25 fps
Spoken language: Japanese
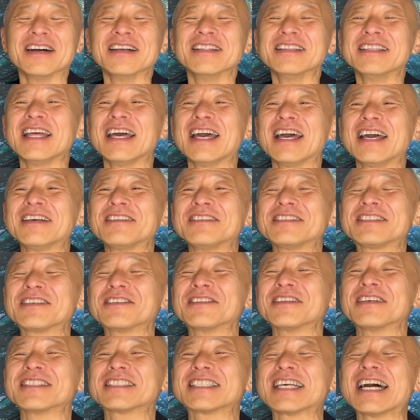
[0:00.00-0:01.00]
で、そ
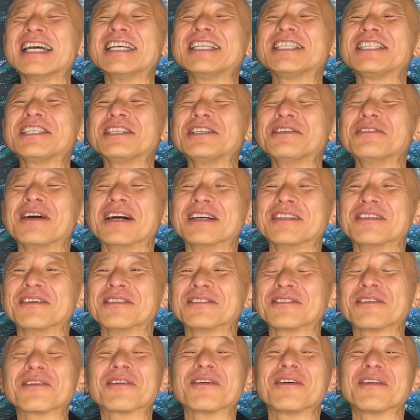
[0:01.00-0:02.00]
の最終話の
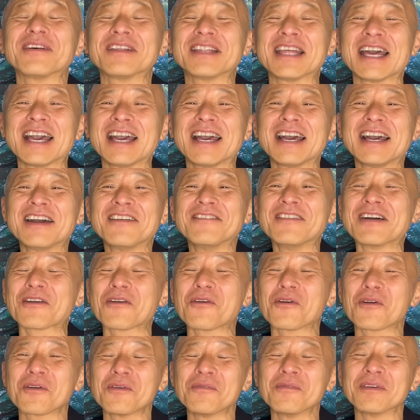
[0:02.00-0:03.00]
ところで、まあ、
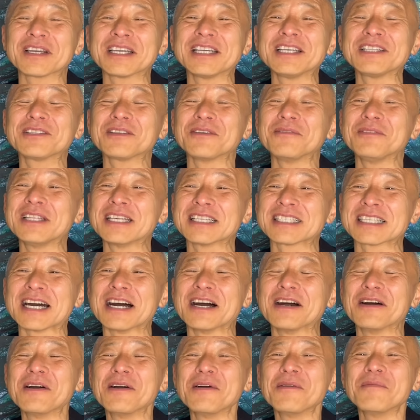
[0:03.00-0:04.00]
ここもきっと皆
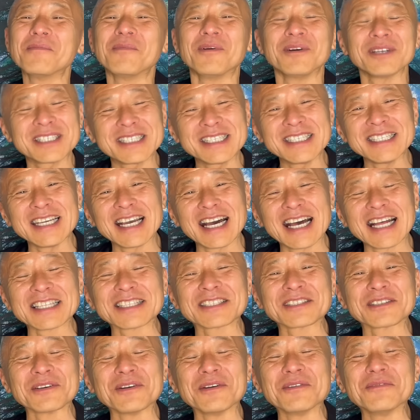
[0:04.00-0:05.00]
さん、もしや、
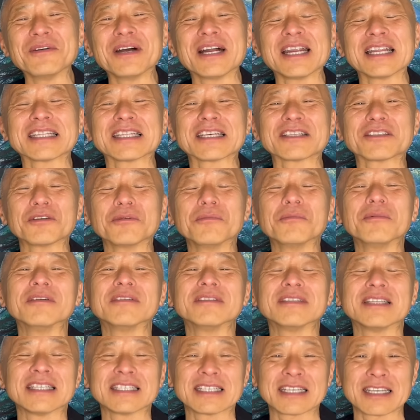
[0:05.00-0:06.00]
と思われたと思う
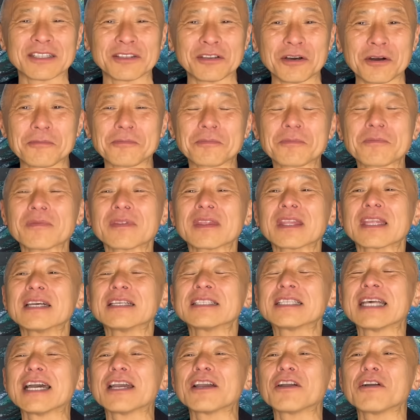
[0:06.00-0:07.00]
んですけど、
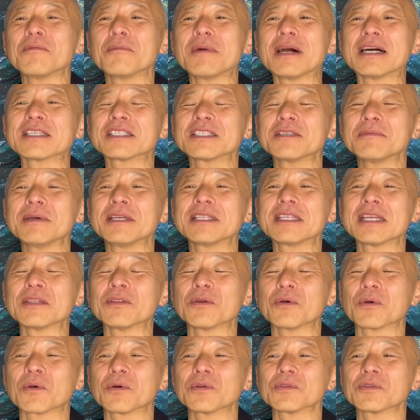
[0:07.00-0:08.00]
最後、まあ、すべて
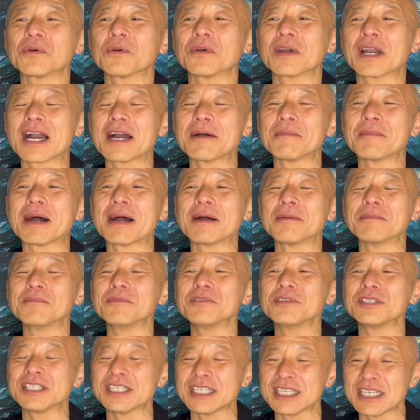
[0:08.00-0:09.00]
のことが、まあ、
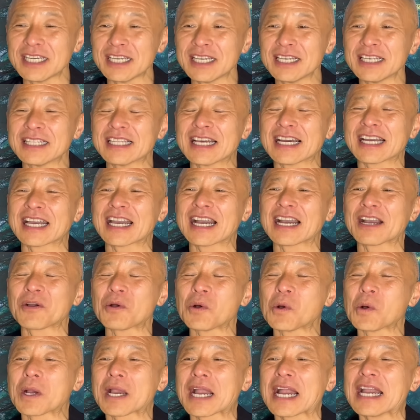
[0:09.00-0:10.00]
無事、なんか
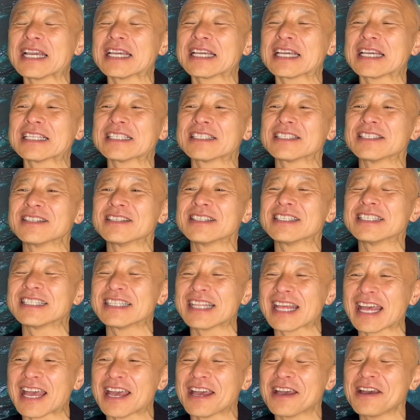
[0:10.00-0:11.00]
こう、解決し
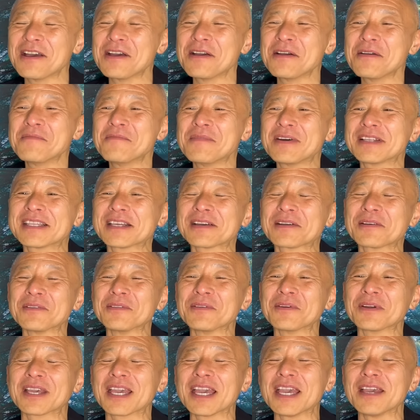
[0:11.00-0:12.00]
て、またこ
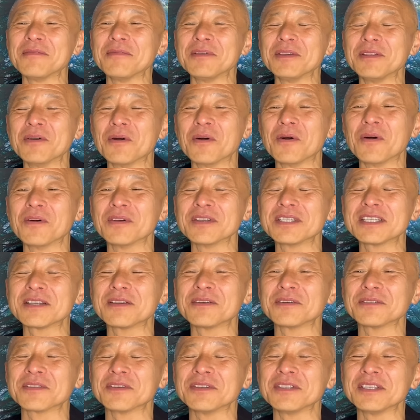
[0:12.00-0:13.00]
の警備の仕
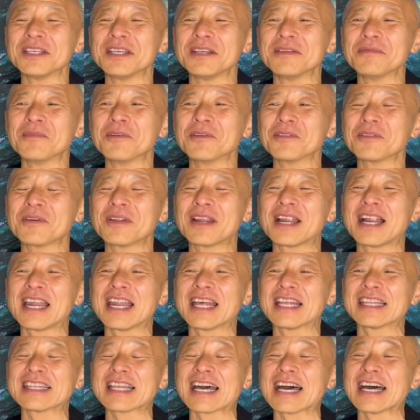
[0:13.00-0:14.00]
事に戻ら
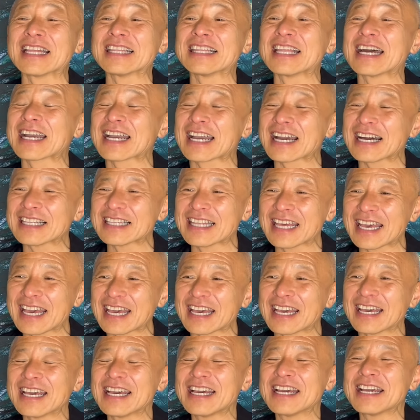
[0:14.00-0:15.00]
れた中
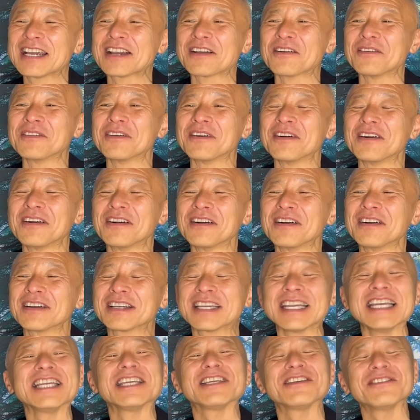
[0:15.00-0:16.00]
で、この、
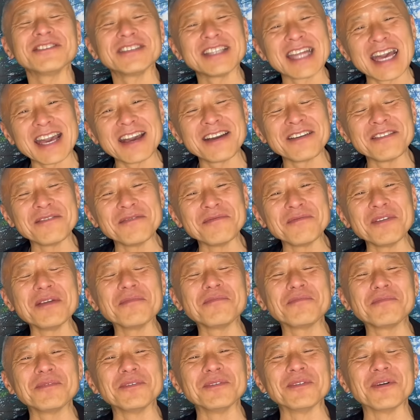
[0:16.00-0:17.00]
緊急で、
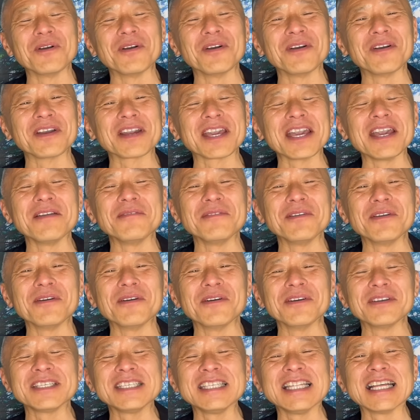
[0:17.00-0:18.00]
ブイアイピー の警備
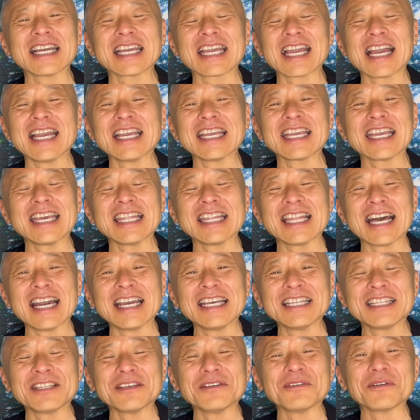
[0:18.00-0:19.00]
をしなきゃいけな
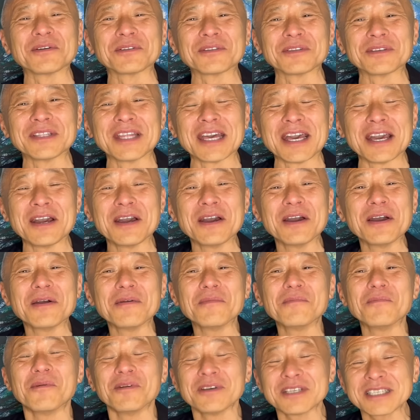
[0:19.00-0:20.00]
いということで、
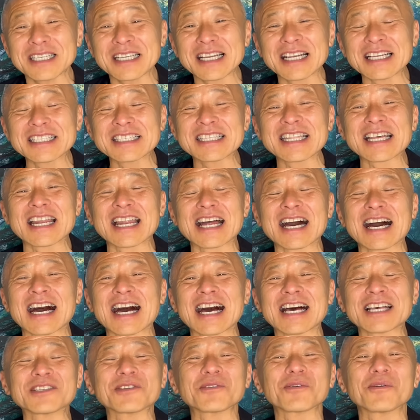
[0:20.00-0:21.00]
もしかした
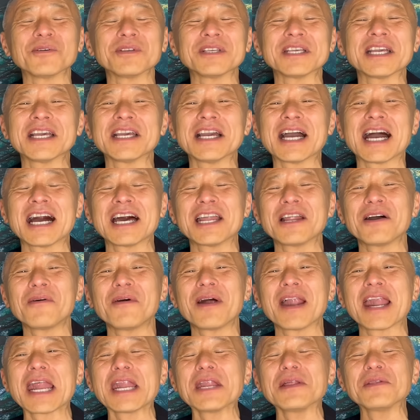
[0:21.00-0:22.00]
らあそこに現
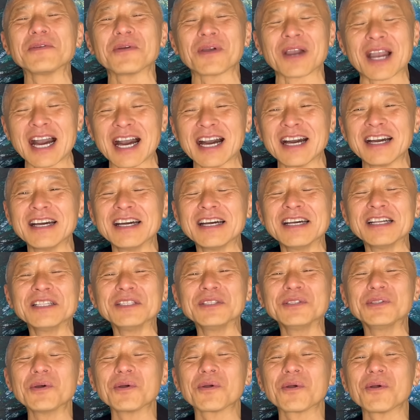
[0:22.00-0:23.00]
れるのが、
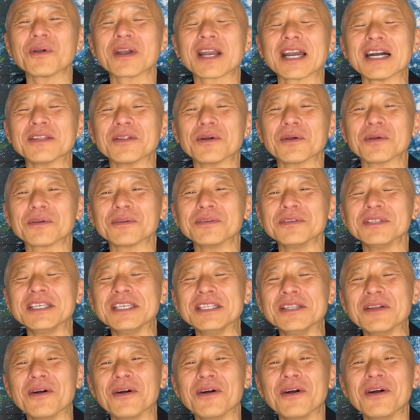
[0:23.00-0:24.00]
どこかの国
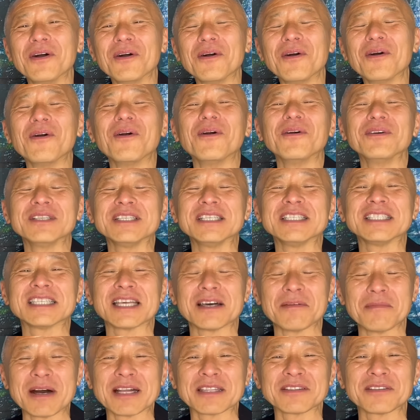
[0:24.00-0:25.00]
の王子
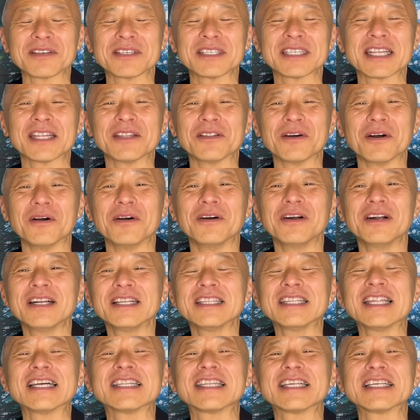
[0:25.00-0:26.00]
様としての
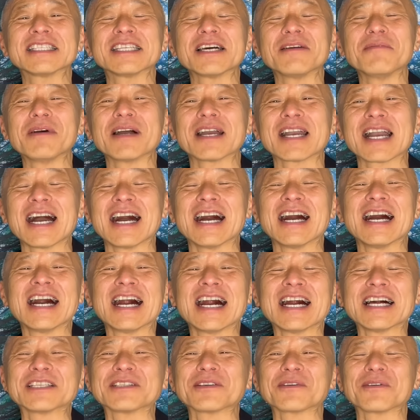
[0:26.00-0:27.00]
伊達様が
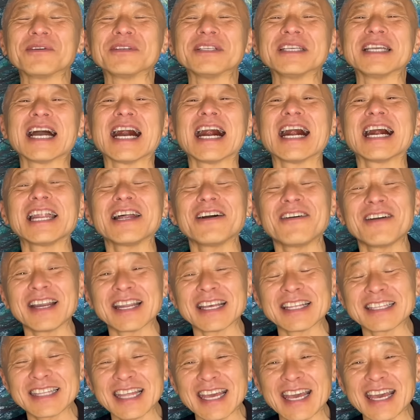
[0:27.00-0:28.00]
あそこに現
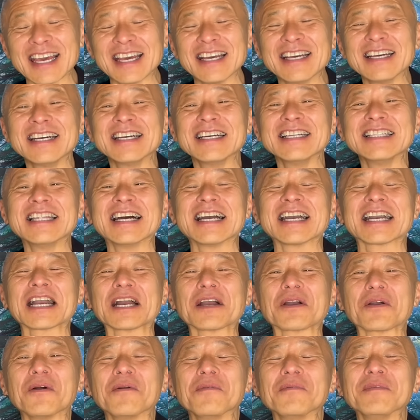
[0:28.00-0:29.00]
れて、なん
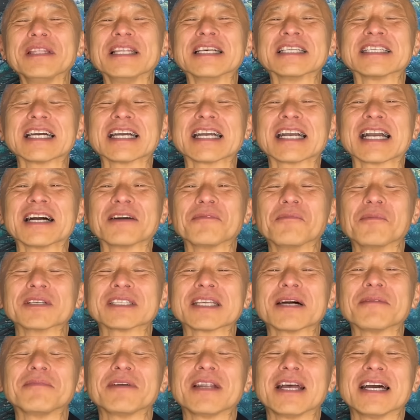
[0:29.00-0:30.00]
かこう皆さんがもう
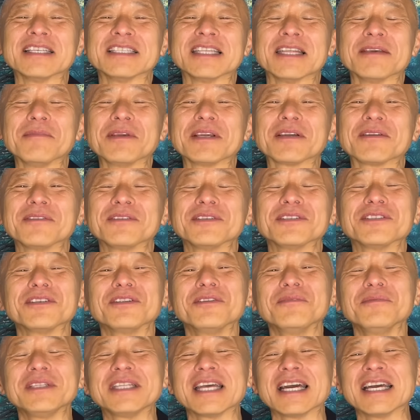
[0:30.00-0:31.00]
サプライズでびっくりす
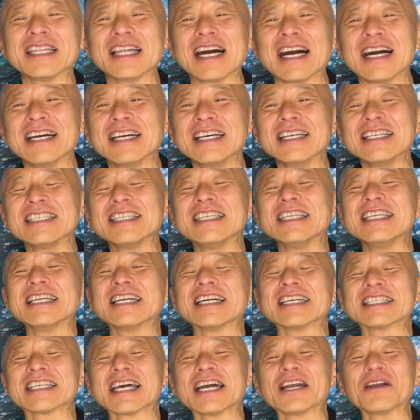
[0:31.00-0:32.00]
るみたいなシーン
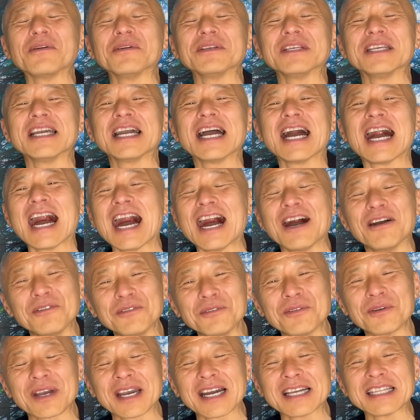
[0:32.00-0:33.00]
が最後にある
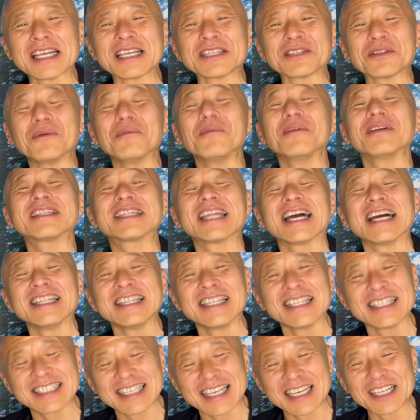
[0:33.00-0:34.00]
のかなと思ったん
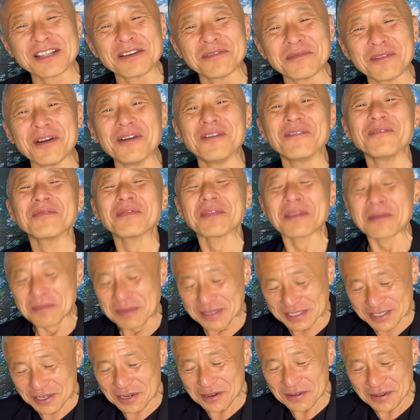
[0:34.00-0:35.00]
ですけども、まあそれ